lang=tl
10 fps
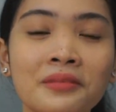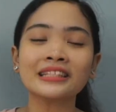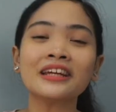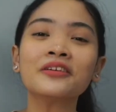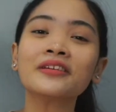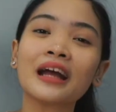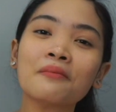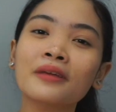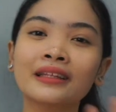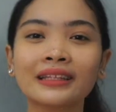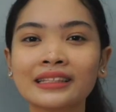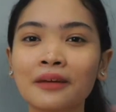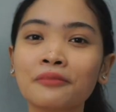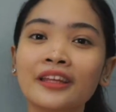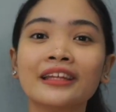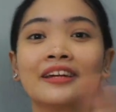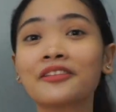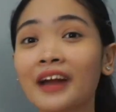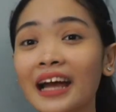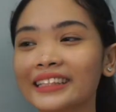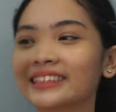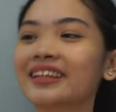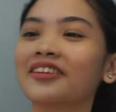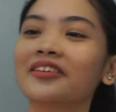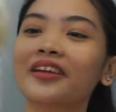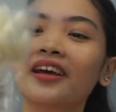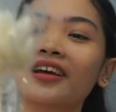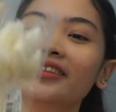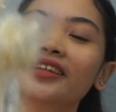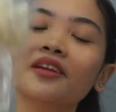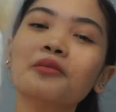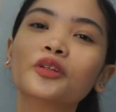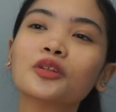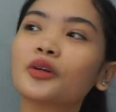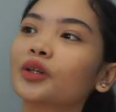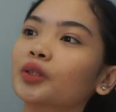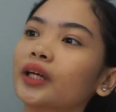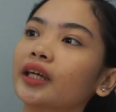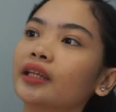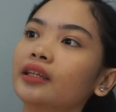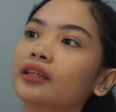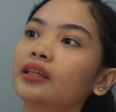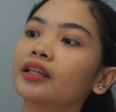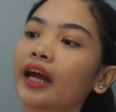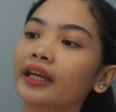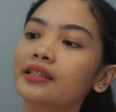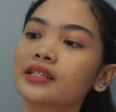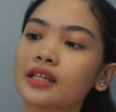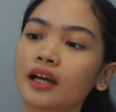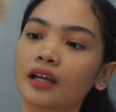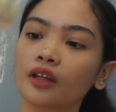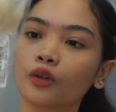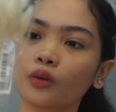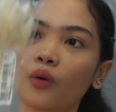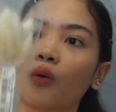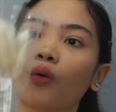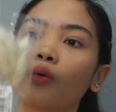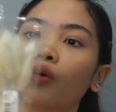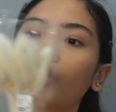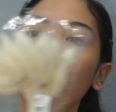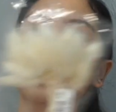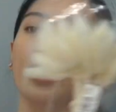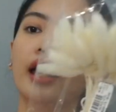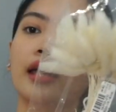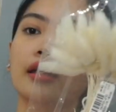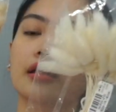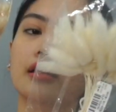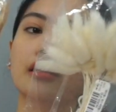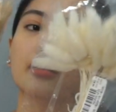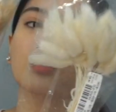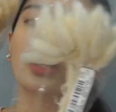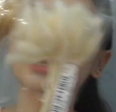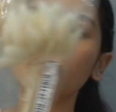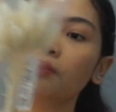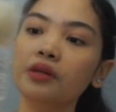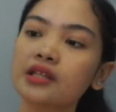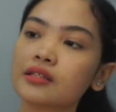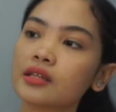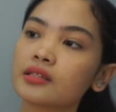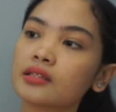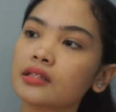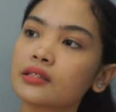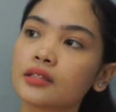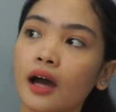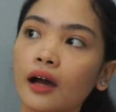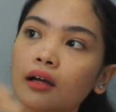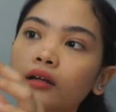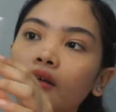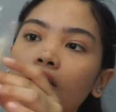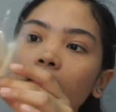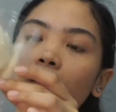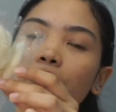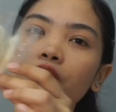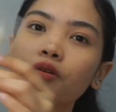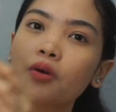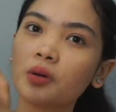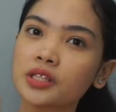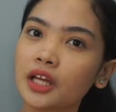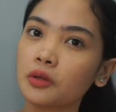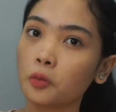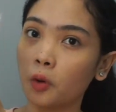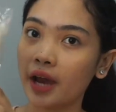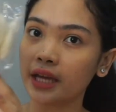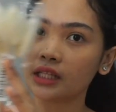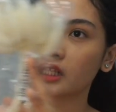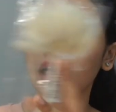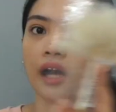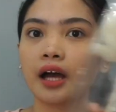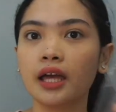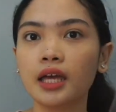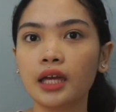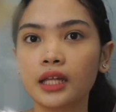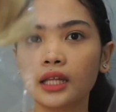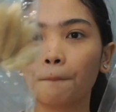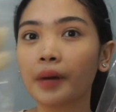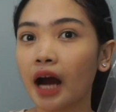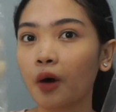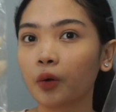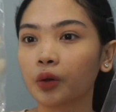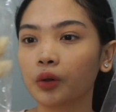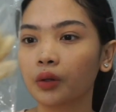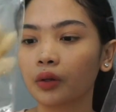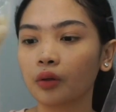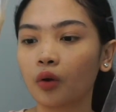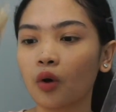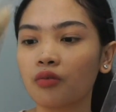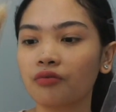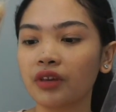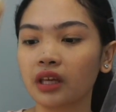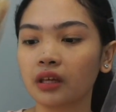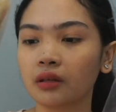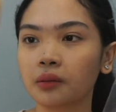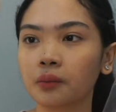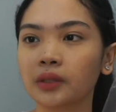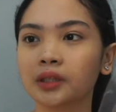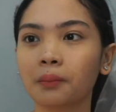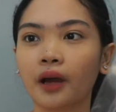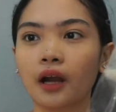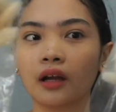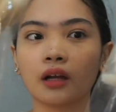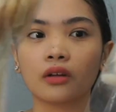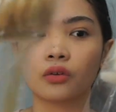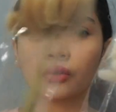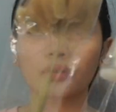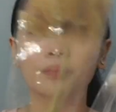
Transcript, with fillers: Kasi yung rabbit something na grass, ganun. So, alam ko totoo ito eh, dried siya na totoo. And 20 pieces isa. Tapos kinuha ko siya in white, tsaka in brown coffee. So, parang ganun.